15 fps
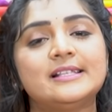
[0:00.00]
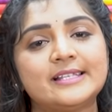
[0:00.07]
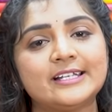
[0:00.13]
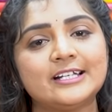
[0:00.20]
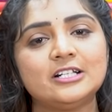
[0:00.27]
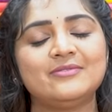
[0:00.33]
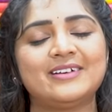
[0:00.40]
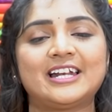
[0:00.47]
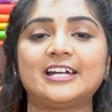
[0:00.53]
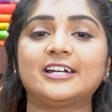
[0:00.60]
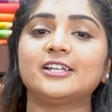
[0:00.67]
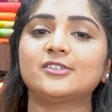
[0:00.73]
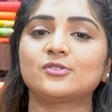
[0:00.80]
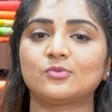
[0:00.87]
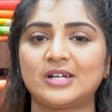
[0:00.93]
సింగిల్
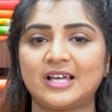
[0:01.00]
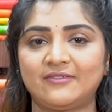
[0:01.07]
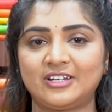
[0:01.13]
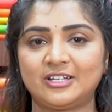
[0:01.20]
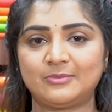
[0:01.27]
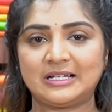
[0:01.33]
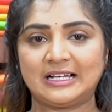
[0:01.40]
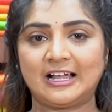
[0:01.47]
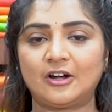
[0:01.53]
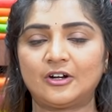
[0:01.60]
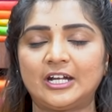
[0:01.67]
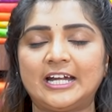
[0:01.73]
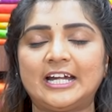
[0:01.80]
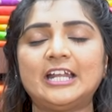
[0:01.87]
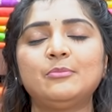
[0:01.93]
వెరైటీస్ కూడా అవైలబుల్గా
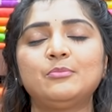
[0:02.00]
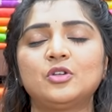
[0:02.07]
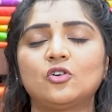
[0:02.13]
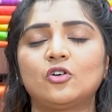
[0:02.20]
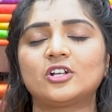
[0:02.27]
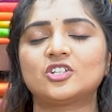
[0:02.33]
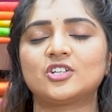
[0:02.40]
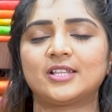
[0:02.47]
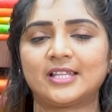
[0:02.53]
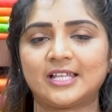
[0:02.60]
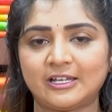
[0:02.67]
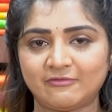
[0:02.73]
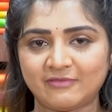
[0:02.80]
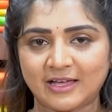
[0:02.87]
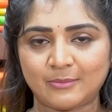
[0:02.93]
ఉన్నాయండి ప్యూర్
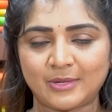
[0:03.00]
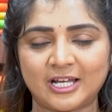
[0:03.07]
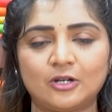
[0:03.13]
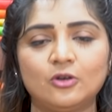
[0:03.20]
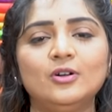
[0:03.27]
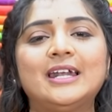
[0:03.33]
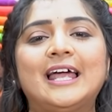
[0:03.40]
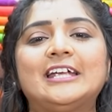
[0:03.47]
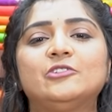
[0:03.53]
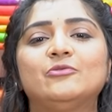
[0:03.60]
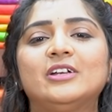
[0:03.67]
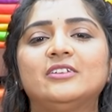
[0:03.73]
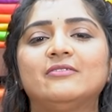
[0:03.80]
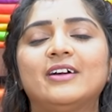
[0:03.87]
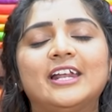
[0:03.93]
చందేరి ఫ్యాబ్రిక్లో లైట్
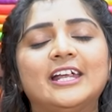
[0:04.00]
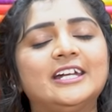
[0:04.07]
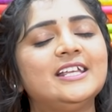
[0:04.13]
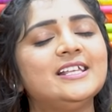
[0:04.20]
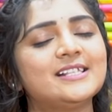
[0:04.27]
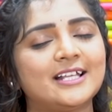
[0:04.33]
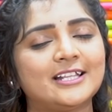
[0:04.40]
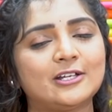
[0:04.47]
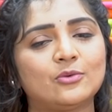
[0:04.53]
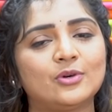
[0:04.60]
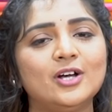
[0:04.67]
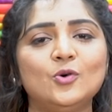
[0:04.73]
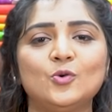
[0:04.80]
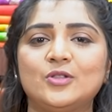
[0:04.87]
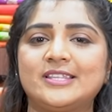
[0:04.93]
వెయిట్ వెరైటీస్ అది
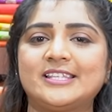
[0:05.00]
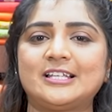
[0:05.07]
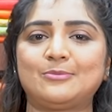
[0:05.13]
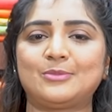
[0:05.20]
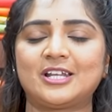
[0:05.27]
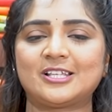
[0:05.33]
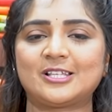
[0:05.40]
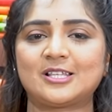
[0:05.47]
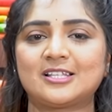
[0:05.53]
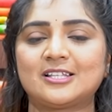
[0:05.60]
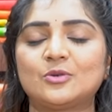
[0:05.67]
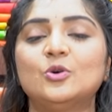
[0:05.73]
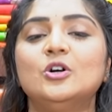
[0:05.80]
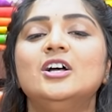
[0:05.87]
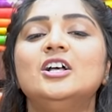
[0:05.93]
కూడా హోల్సేల్
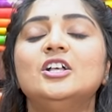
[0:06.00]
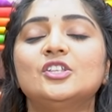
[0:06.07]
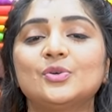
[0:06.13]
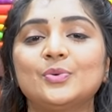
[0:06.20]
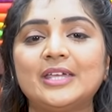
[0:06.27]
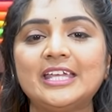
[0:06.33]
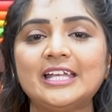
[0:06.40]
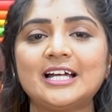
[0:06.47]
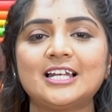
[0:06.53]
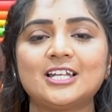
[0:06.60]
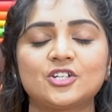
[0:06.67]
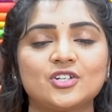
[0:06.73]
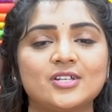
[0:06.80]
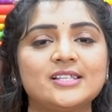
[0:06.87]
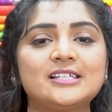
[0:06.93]
ప్రైజెస్లో సో ఈ
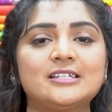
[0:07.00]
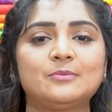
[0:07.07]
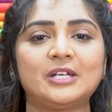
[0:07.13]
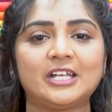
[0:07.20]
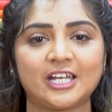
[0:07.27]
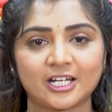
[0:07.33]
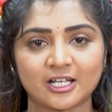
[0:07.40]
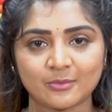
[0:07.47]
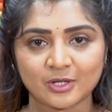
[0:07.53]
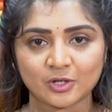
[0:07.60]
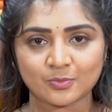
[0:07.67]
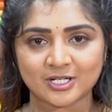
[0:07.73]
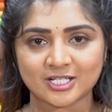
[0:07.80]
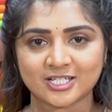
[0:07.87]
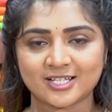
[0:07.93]
కలెక్షన్స్ ఇమీడియట్గా
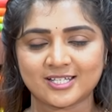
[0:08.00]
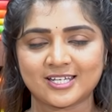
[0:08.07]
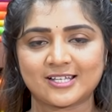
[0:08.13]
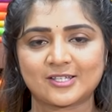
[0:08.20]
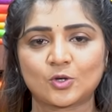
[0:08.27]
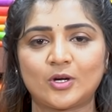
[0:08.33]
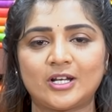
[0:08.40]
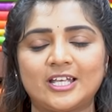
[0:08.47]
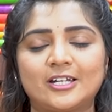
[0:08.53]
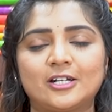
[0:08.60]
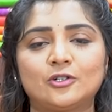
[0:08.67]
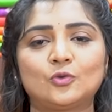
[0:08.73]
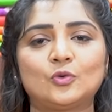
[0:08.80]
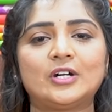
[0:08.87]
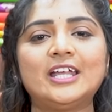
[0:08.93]
మీరు పర్చేస్ చేసుకోవాలి
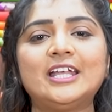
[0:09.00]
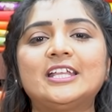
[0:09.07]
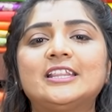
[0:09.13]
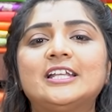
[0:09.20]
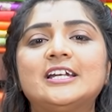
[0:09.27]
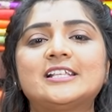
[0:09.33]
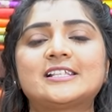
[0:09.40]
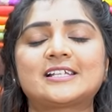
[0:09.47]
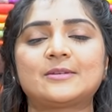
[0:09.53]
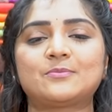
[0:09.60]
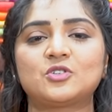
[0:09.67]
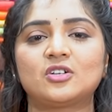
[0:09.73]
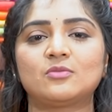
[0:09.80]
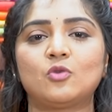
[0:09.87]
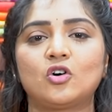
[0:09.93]
అని అనుకుంటే కింద
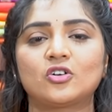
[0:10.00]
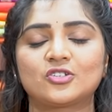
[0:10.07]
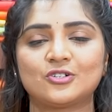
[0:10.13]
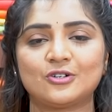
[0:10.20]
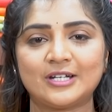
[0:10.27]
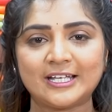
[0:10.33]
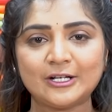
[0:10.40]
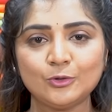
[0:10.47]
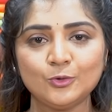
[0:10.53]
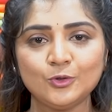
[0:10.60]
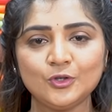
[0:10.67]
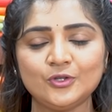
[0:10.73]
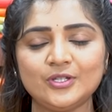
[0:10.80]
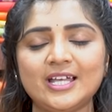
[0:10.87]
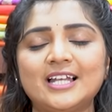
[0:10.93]
డిస్క్రిప్షన్ బాక్స్లో లింక్
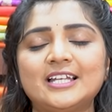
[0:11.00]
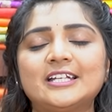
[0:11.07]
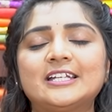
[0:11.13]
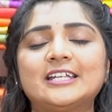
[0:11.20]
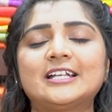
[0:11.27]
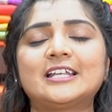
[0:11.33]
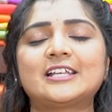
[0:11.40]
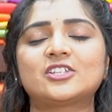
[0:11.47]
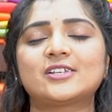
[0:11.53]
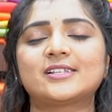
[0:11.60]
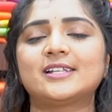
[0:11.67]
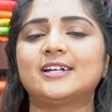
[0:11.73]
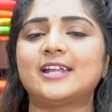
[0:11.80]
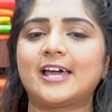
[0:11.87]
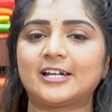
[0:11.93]
ఉంటుంది ఆ లింక్ని క్లిక్
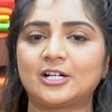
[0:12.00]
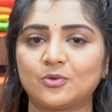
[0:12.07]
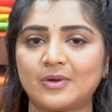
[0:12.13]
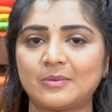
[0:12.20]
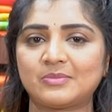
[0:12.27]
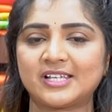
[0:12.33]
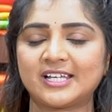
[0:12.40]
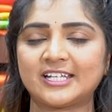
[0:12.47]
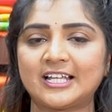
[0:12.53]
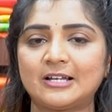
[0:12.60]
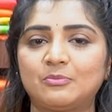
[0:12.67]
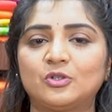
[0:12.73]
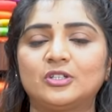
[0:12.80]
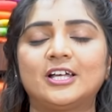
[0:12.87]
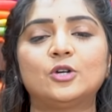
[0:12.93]
చేస్తే డైరెక్ట్ వెబ్సైట్కి
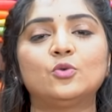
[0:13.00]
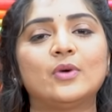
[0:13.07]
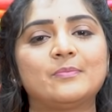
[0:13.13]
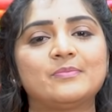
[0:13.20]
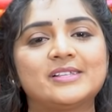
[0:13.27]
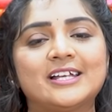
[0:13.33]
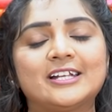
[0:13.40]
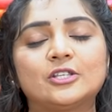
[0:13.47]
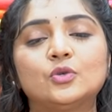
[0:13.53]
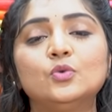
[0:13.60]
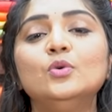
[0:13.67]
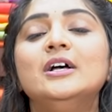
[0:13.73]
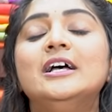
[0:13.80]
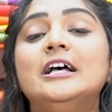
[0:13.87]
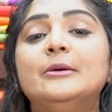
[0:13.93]
వెళ్ళిపోతారు వెబ్సైట్
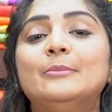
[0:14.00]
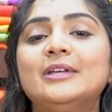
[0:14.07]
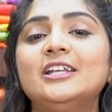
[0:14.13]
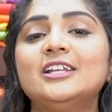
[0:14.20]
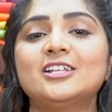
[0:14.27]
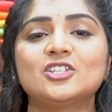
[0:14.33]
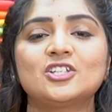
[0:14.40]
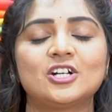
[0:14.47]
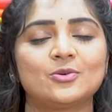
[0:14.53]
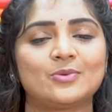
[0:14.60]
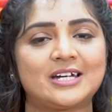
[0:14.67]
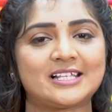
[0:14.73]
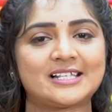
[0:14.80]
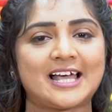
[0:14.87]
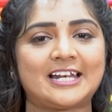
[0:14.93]
త్రూ మీకు
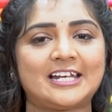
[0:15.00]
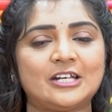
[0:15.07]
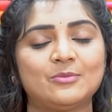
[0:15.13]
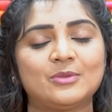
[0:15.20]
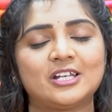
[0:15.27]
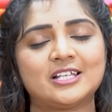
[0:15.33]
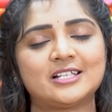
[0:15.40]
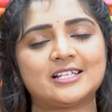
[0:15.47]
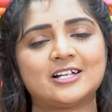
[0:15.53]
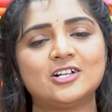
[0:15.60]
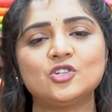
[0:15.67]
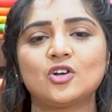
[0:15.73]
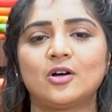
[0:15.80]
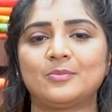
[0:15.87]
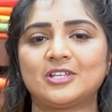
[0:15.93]
నచ్చినటువంటి శారీని మీరు
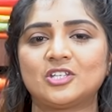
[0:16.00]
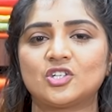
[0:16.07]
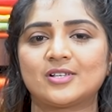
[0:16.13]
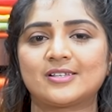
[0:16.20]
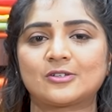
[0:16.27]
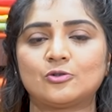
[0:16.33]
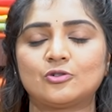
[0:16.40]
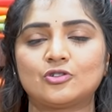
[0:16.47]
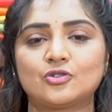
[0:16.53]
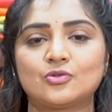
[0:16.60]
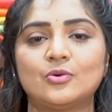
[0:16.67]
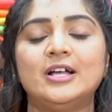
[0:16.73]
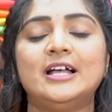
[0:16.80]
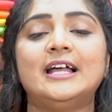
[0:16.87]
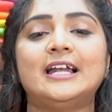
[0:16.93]
ఈజీగా షాపింగ్
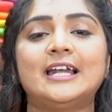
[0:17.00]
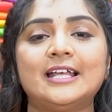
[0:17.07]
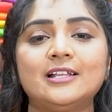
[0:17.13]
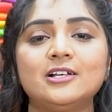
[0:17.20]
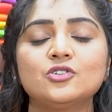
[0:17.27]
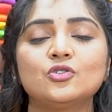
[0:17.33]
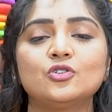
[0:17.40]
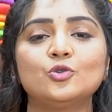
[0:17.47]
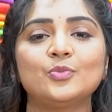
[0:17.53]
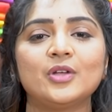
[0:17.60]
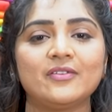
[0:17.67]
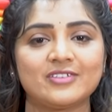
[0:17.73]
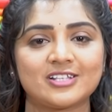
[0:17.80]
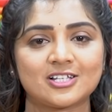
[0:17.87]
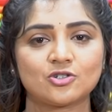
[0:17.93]
చేసుకోవచ్చు లేదా షోరూమ్
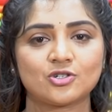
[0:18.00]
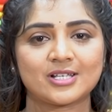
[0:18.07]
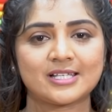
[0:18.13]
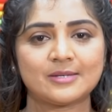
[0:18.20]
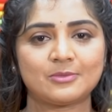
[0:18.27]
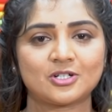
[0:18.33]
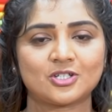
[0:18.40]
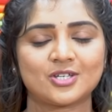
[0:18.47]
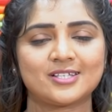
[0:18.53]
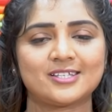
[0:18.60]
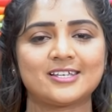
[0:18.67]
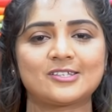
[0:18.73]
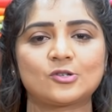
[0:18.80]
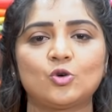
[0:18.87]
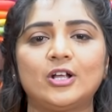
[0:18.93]
షోరూమ్కి విజిట్ చేసి పర్చేస్
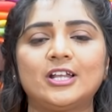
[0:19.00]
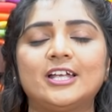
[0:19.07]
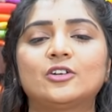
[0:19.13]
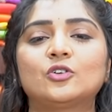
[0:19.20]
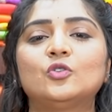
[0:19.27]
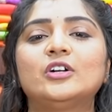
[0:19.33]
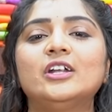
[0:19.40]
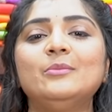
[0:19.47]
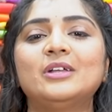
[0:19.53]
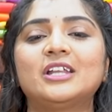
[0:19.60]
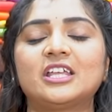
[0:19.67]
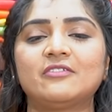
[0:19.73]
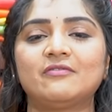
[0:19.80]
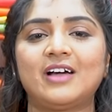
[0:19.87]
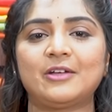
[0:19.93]
చేసుకోవాలి అనుకుంటే
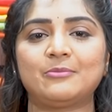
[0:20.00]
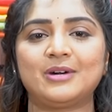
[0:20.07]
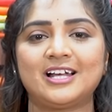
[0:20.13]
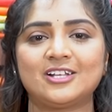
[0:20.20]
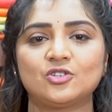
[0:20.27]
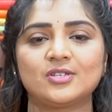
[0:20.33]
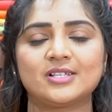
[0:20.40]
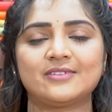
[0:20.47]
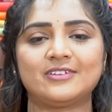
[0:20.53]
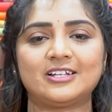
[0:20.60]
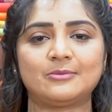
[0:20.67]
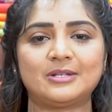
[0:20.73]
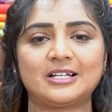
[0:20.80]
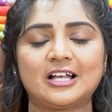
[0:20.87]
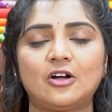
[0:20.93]
మనకి ఫైవ్ బ్రాంచెస్
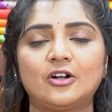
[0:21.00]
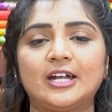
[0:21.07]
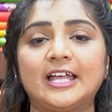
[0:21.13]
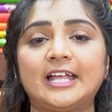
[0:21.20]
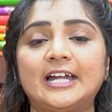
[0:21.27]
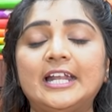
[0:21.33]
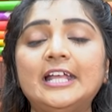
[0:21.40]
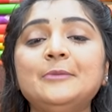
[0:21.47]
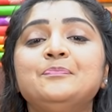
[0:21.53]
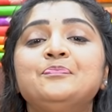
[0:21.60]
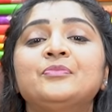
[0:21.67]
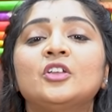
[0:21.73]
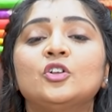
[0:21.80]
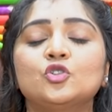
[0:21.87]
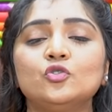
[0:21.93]
అవైలబుల్గా ఉన్నాయండి
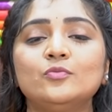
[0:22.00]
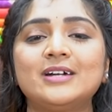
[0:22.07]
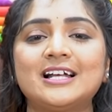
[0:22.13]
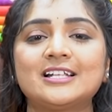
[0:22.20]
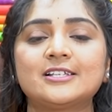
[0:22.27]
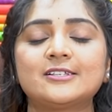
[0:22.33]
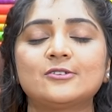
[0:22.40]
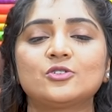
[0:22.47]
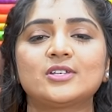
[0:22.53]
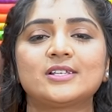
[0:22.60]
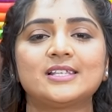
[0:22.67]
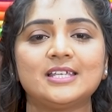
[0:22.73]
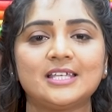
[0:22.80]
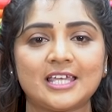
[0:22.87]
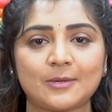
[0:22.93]
టూ బ్రాంచెస్
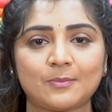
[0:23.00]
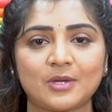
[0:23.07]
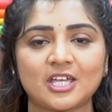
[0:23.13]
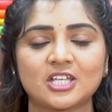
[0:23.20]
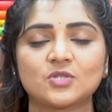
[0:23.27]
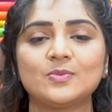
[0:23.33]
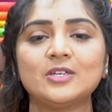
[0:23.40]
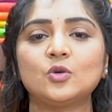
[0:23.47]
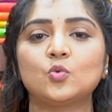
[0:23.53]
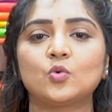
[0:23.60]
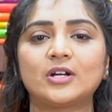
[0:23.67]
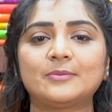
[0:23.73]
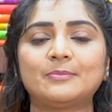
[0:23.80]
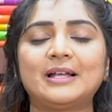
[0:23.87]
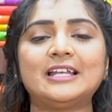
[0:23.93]
వచ్చేసి కేపీహెచ్పి
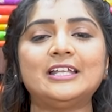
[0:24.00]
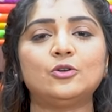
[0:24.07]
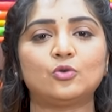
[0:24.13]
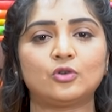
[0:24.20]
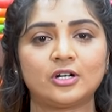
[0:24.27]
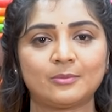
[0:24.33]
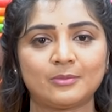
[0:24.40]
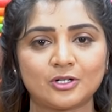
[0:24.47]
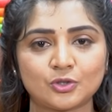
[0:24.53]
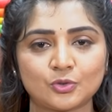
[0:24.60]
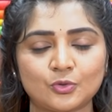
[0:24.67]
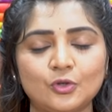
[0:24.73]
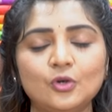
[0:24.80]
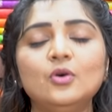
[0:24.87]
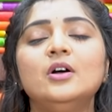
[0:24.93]
కూకట్పల్లి రోడ్ నెంబర్
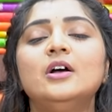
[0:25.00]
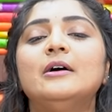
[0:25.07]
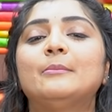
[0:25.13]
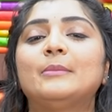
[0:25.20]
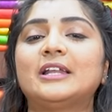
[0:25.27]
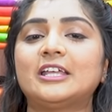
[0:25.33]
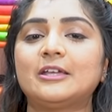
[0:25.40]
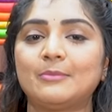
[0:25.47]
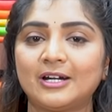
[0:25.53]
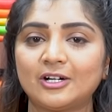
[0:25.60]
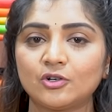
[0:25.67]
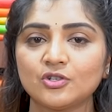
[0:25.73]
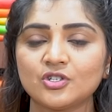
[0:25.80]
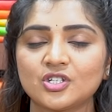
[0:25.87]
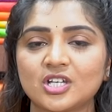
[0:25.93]
టూలో మనకి
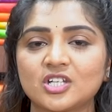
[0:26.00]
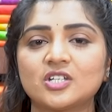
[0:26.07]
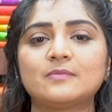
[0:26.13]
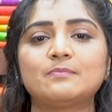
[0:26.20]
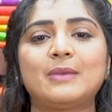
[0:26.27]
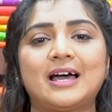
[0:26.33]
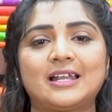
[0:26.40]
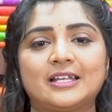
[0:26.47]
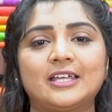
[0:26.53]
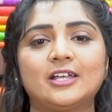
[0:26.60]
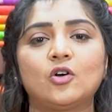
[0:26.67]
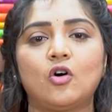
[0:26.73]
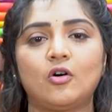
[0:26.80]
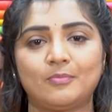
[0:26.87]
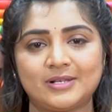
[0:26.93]
మెట్రో స్టేషన్
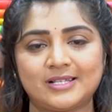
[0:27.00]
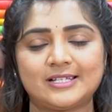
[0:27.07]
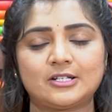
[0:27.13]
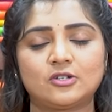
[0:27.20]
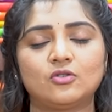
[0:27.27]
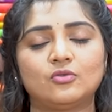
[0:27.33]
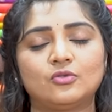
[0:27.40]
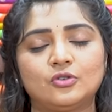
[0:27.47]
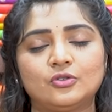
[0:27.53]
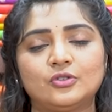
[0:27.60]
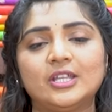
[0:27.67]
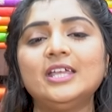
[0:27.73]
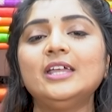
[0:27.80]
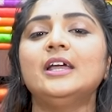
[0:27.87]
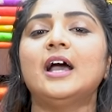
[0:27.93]
పార్కింగ్ ఆపోజిట్లో
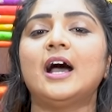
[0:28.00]
ఉంటుంది